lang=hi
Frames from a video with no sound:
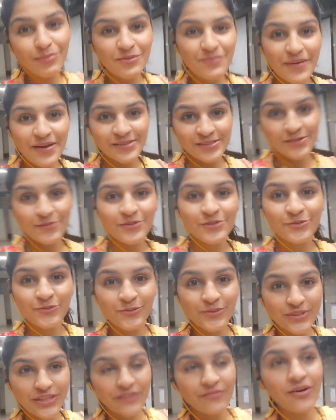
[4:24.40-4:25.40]
का भी पैसा
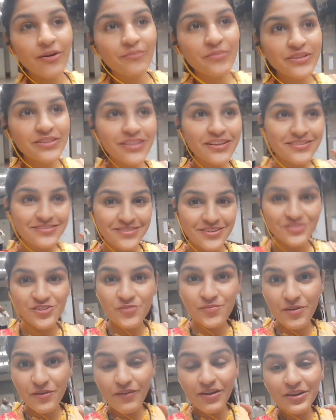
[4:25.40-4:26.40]
वसूलते हैं वहाँ पे दस दस
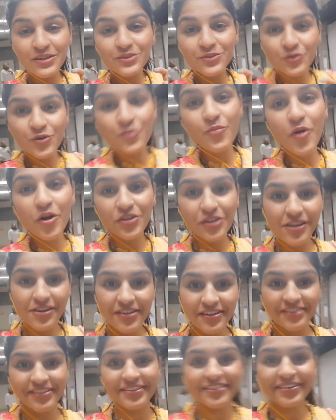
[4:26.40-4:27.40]
रुपये वाली दो बॉटल
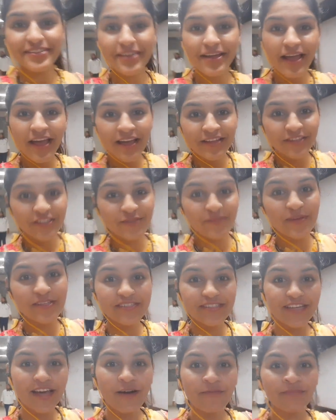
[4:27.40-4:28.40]
रखी थी जिसमें
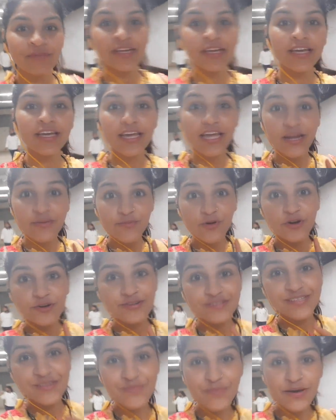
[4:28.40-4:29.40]
से हमने एक
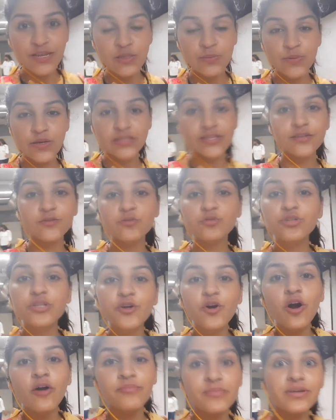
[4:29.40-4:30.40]
बॉटल से पानी पिया था दूसरी
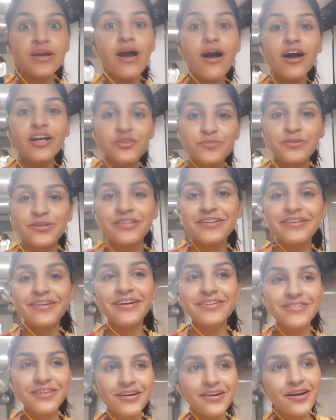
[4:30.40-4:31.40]
को हमने हाथ भी नहीं
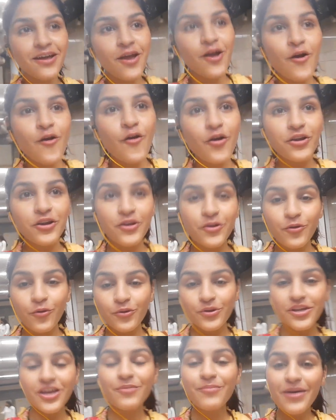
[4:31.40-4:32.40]
लगाया था और
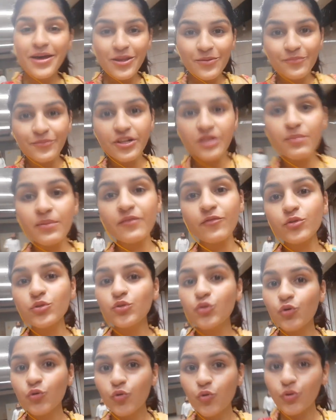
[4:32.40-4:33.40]
इन्होंने हमारे बिल में वो
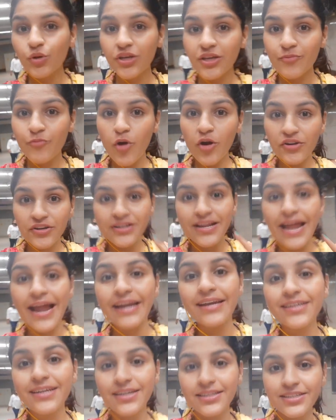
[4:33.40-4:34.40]
दोनों ही बॉटल
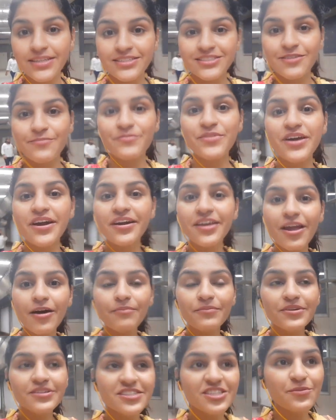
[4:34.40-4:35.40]
ऐड कर दी जब भी अगर
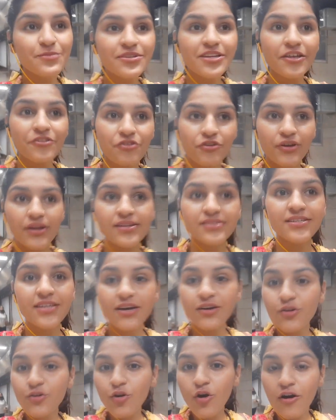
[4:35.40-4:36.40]
आप किसी भी रेस्टोरेंट से
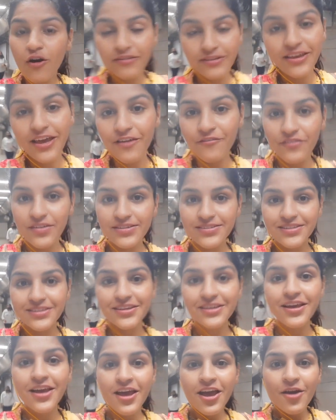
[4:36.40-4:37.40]
या कैफ़े
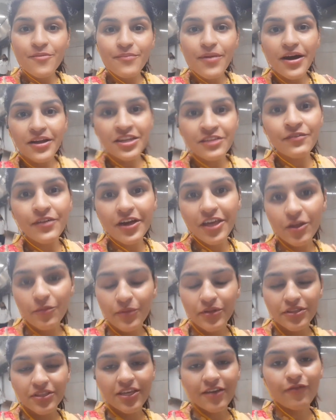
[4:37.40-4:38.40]
से पानी वगैरह
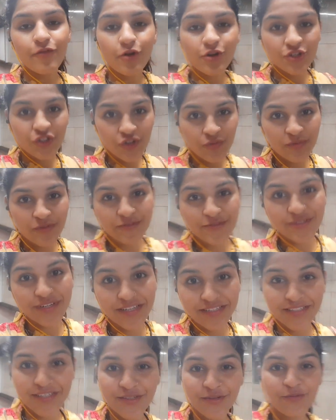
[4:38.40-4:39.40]
पीते हैं वॉशरूम यूज़
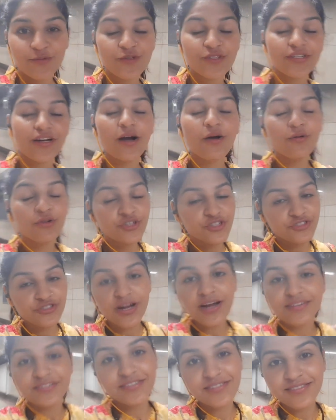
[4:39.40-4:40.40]
करते हैं तो उसका कुछ
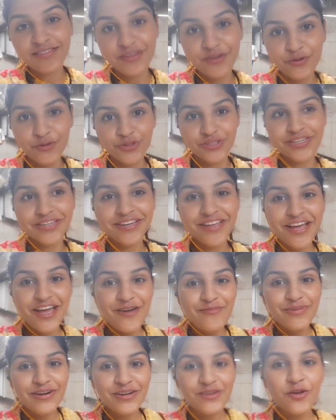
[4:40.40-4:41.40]
चार्जेस नहीं होते
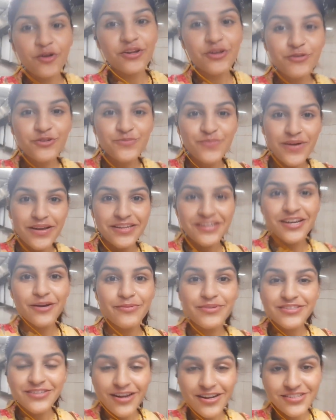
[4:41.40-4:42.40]
बट इन्होंने उस पानी का
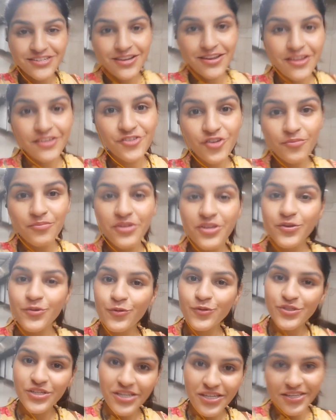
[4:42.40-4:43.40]
भी चार्ज कर लिया जो हमने
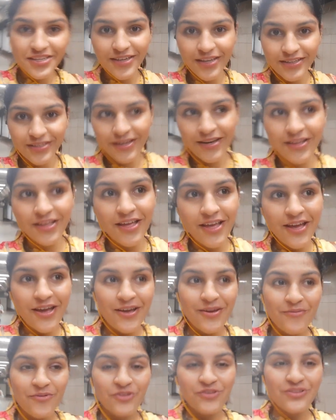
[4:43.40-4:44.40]
यूज़ ही नहीं किया था
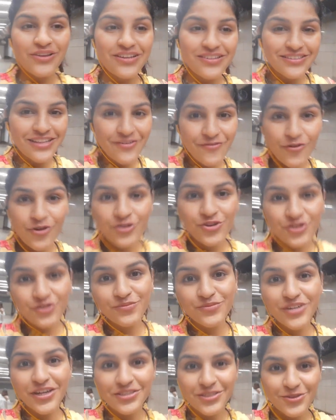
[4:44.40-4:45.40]
मुझे तो लगता है
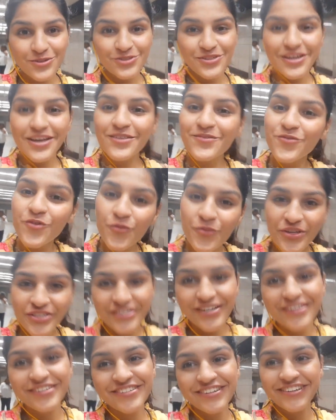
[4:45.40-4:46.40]
वॉशरूम जाते तो शायद वो भी
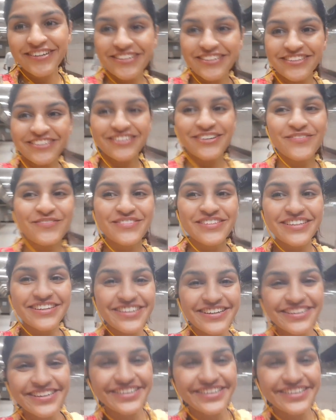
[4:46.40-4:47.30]
चार्ज कर देते हमसे